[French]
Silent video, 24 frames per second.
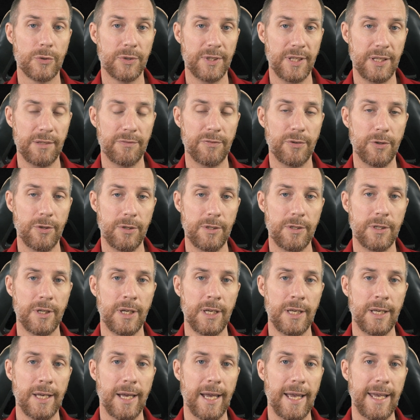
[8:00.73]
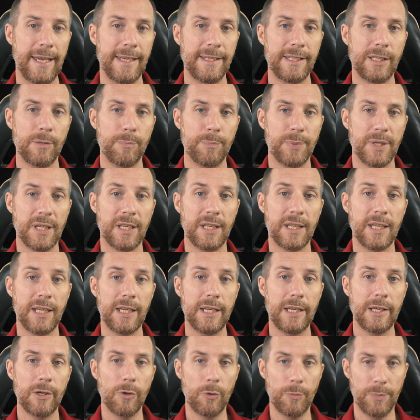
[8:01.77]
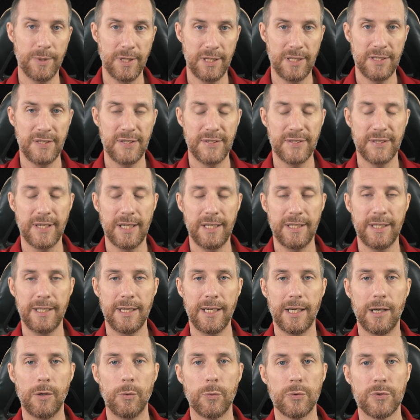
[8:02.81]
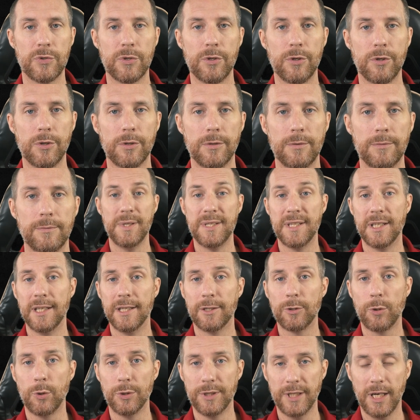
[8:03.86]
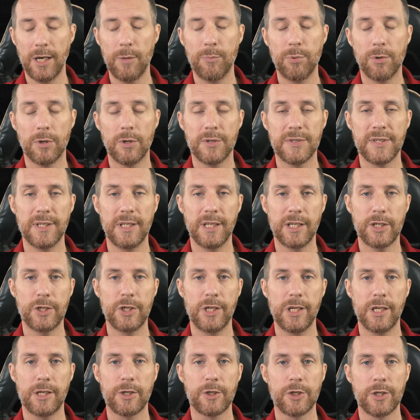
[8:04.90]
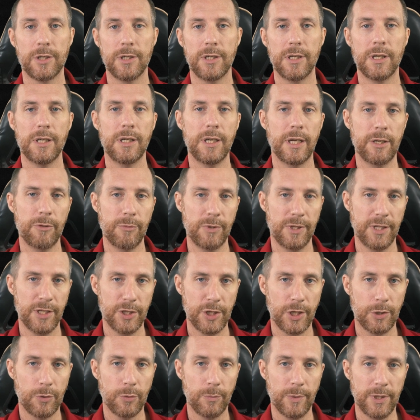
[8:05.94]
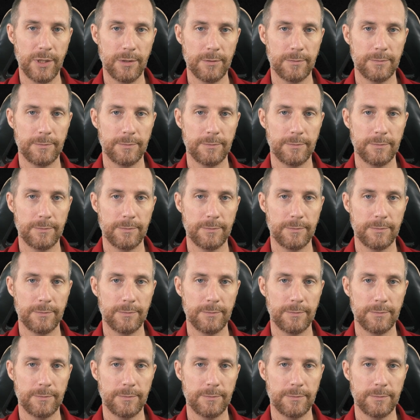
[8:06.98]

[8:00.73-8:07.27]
son téléphone a été pingé au pied des escaliers à 11h. Mais il est trop tard pour lancer les recherches, la nuit est déjà tombée.